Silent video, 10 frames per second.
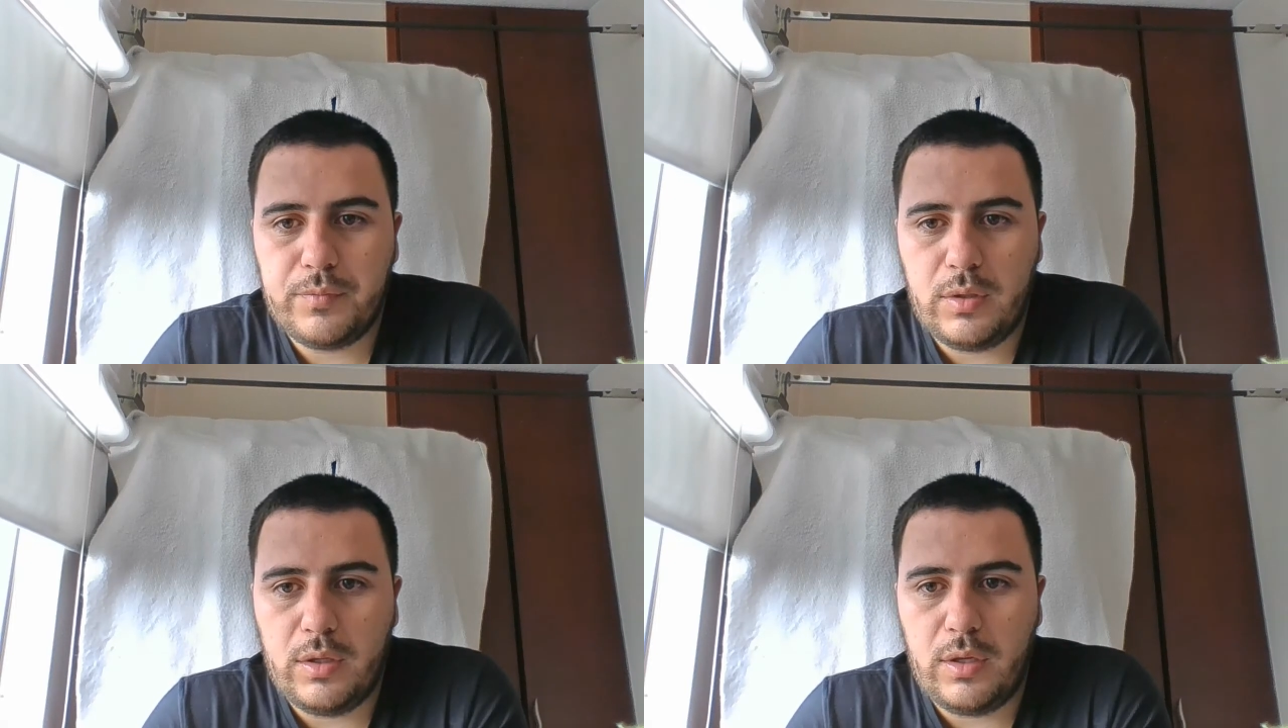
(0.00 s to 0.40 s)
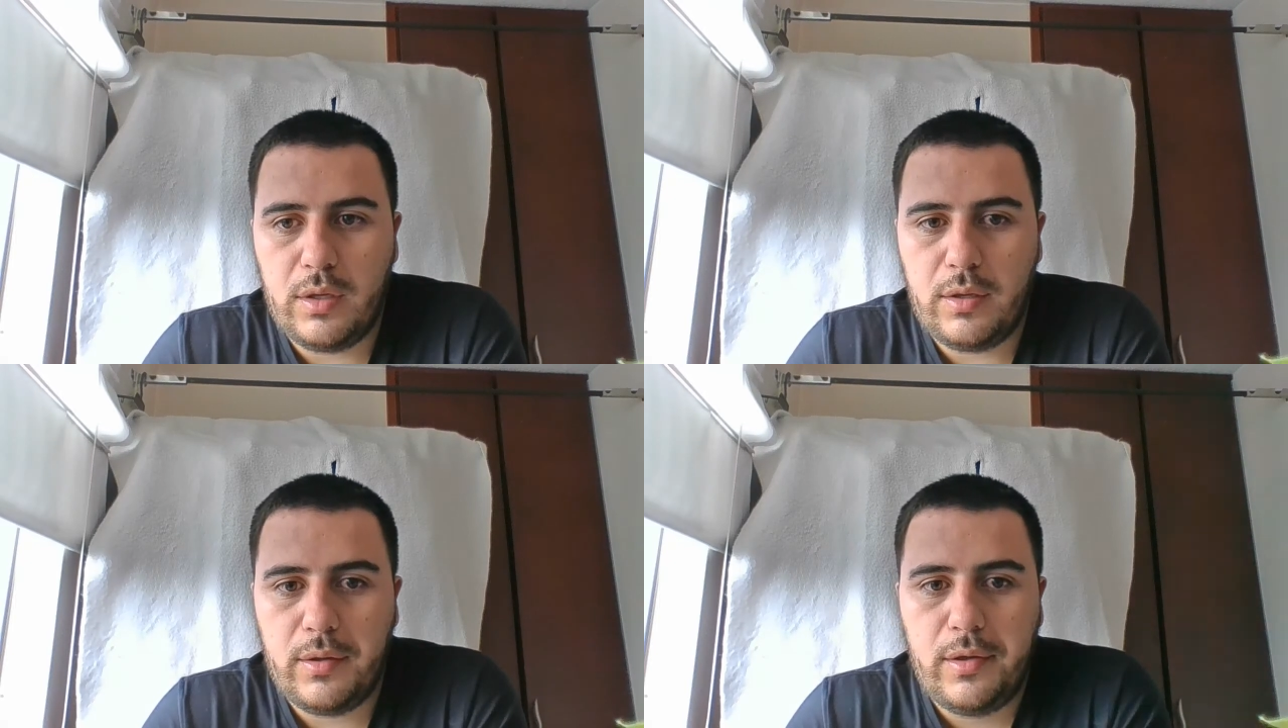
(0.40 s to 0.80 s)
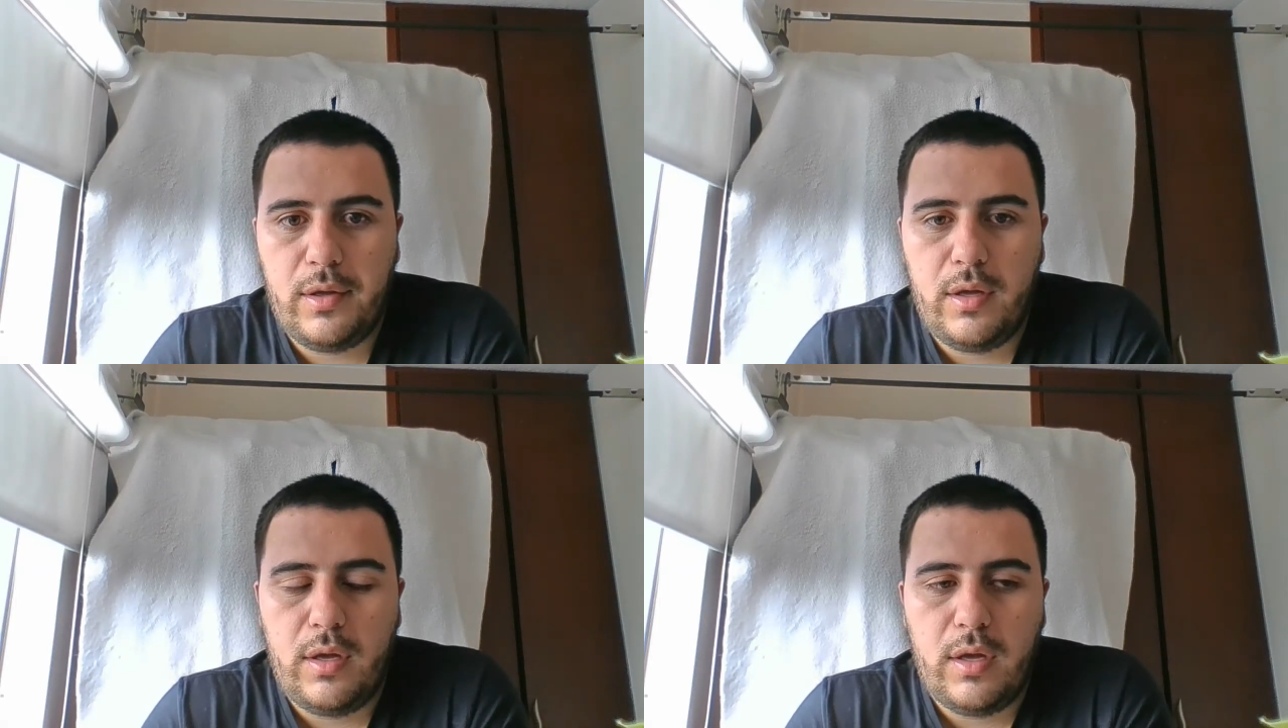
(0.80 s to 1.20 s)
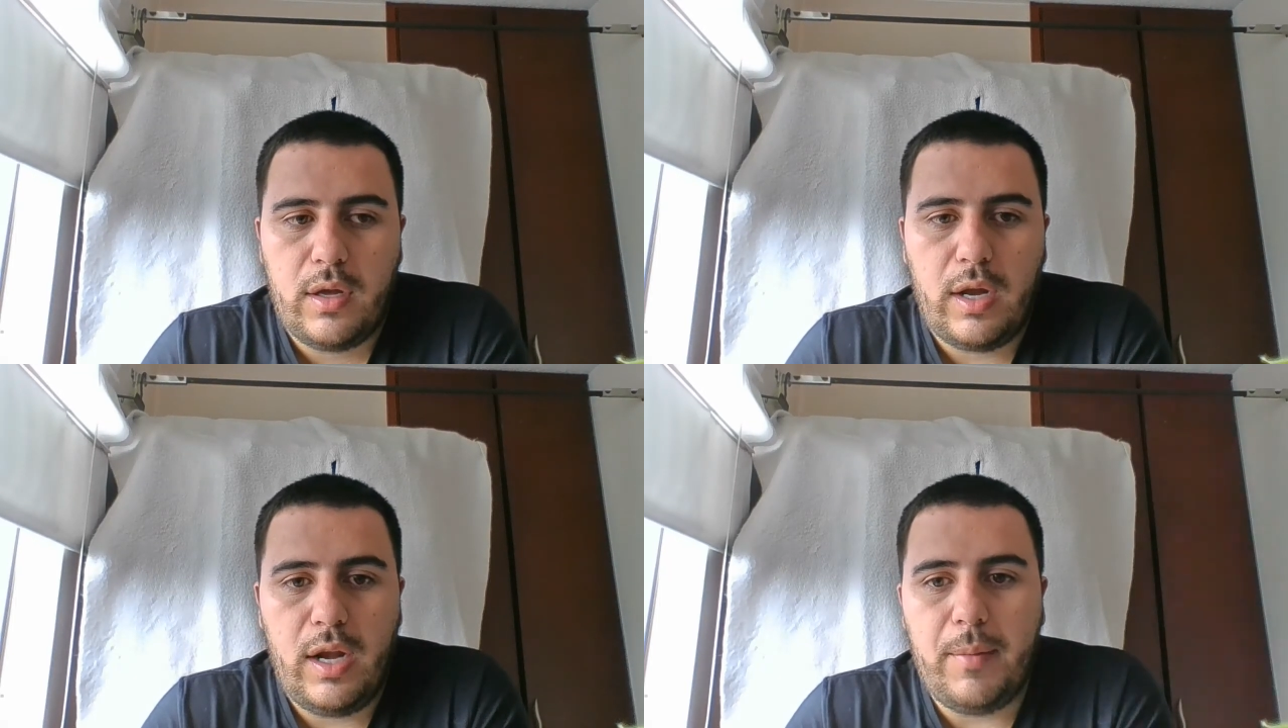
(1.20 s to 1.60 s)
que le